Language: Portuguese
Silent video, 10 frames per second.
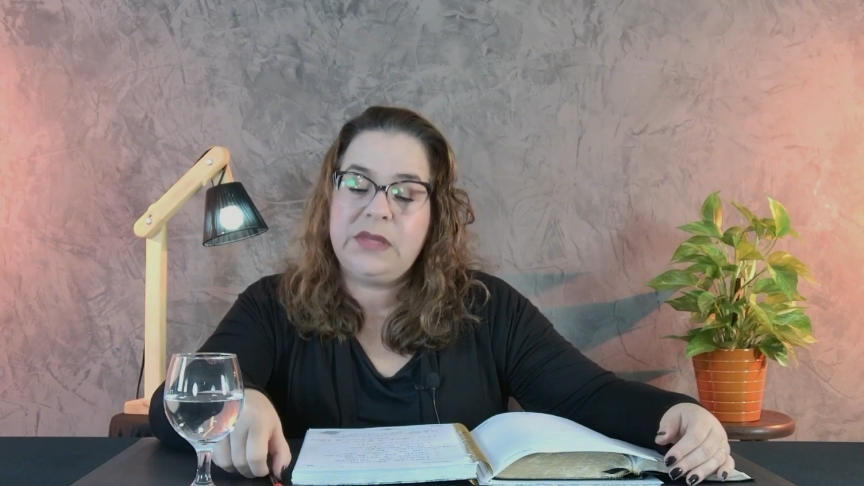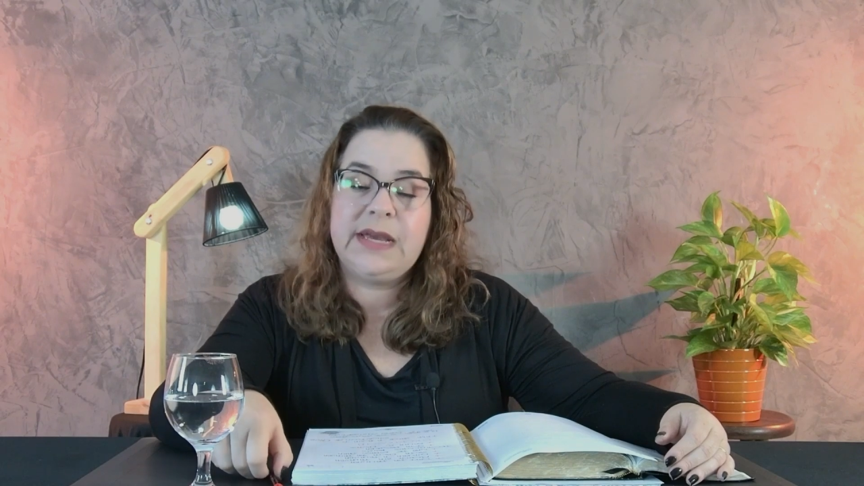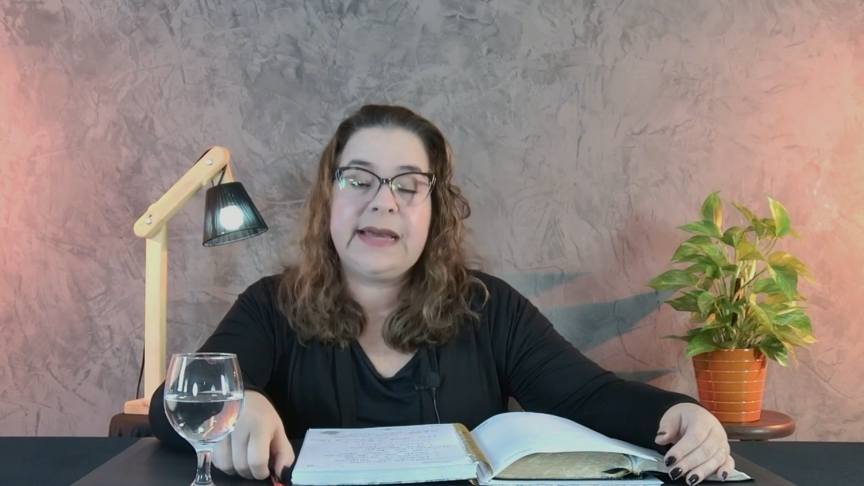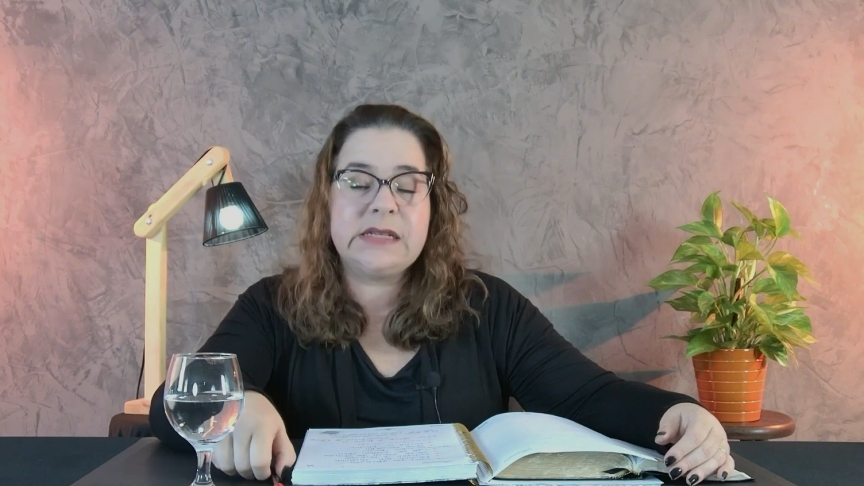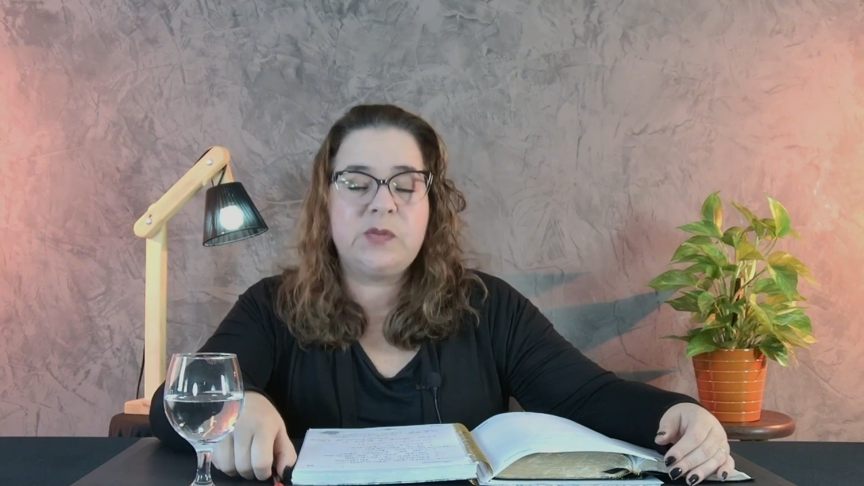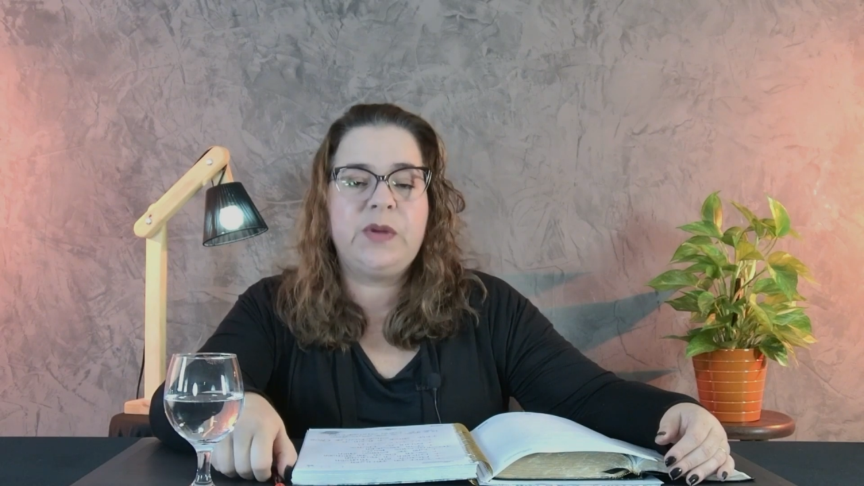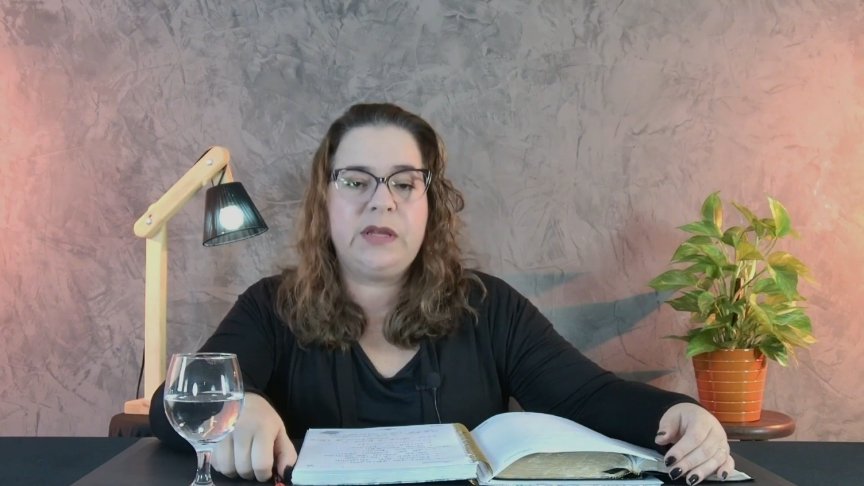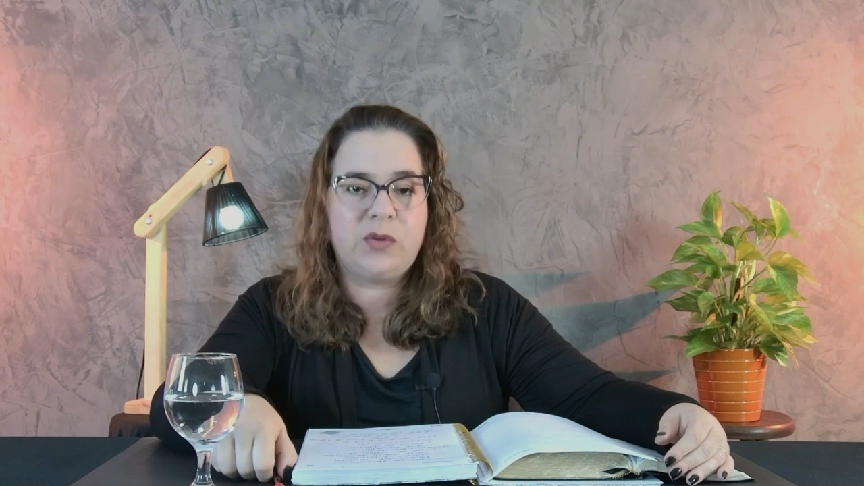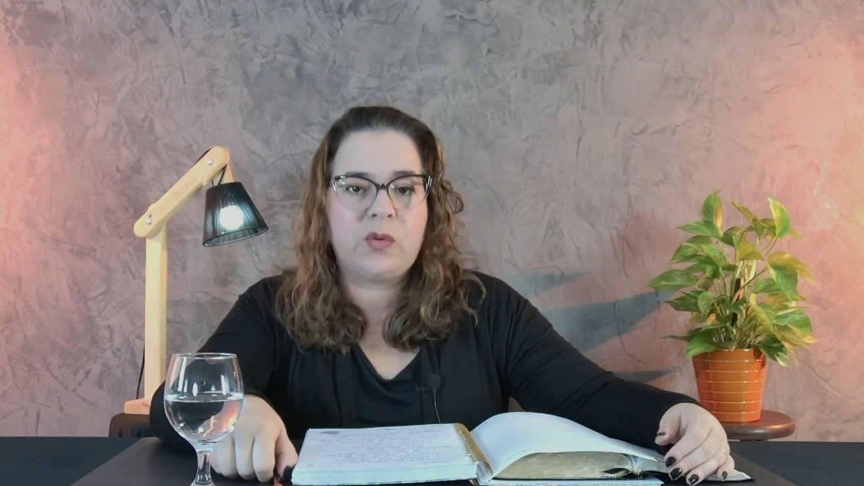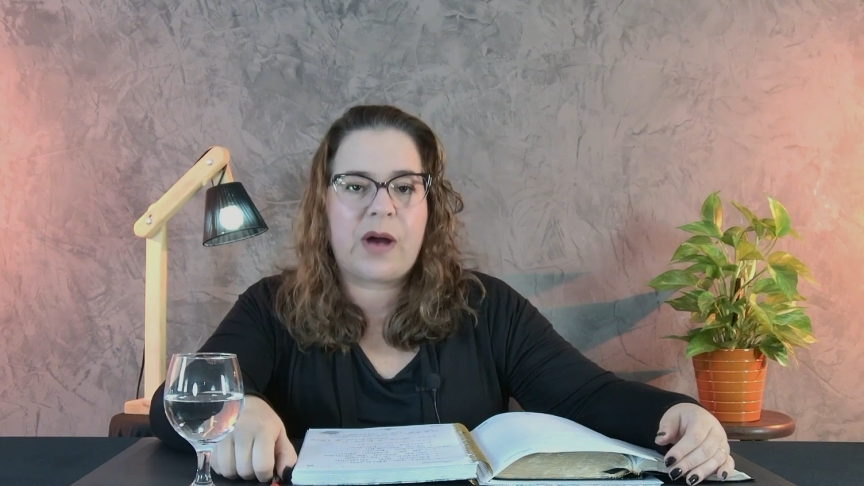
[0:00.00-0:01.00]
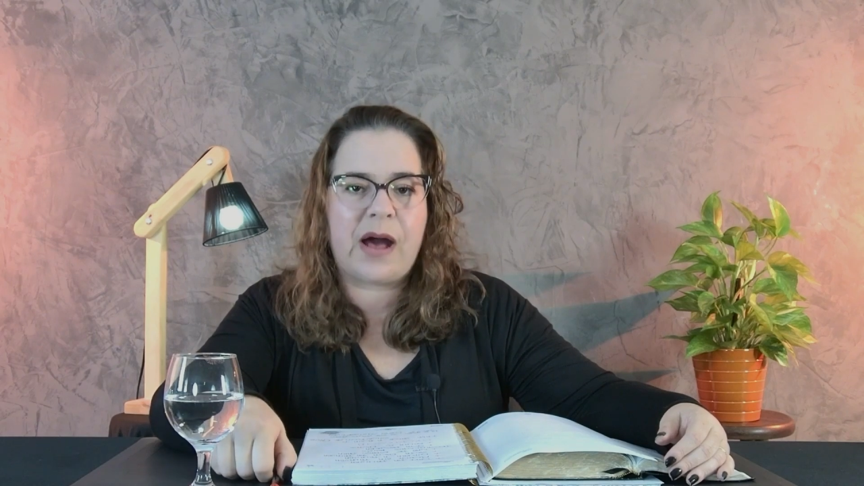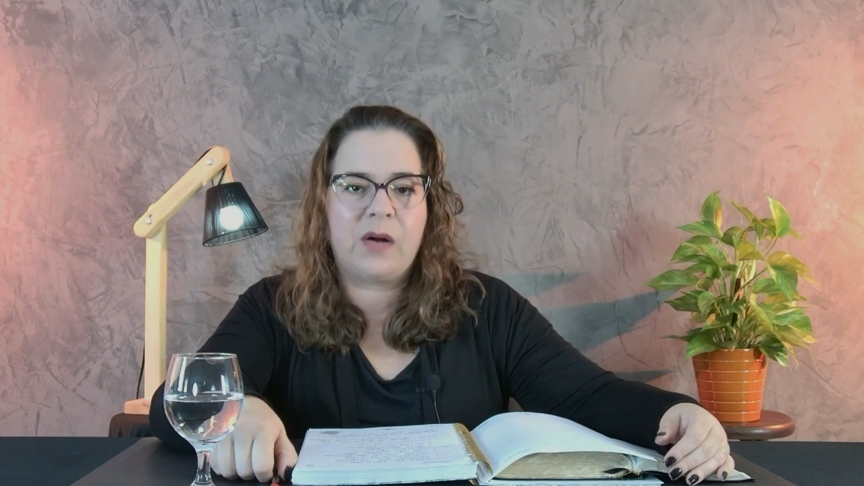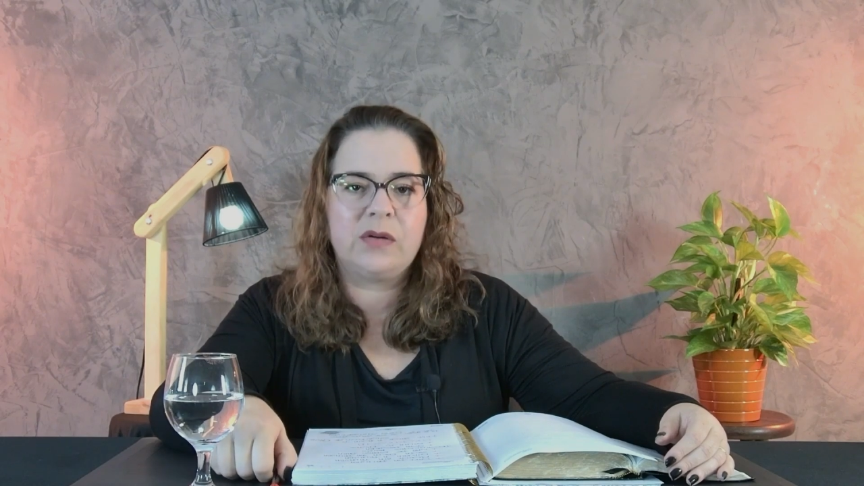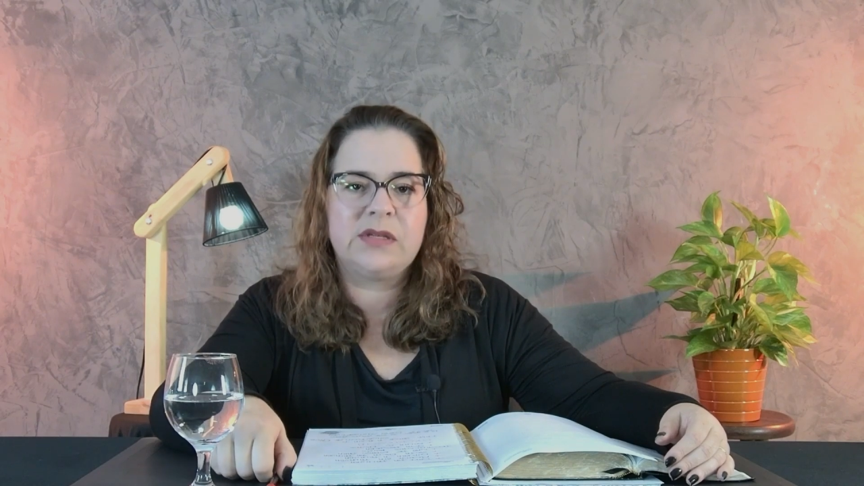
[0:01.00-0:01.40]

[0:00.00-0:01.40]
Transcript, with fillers: espiritual,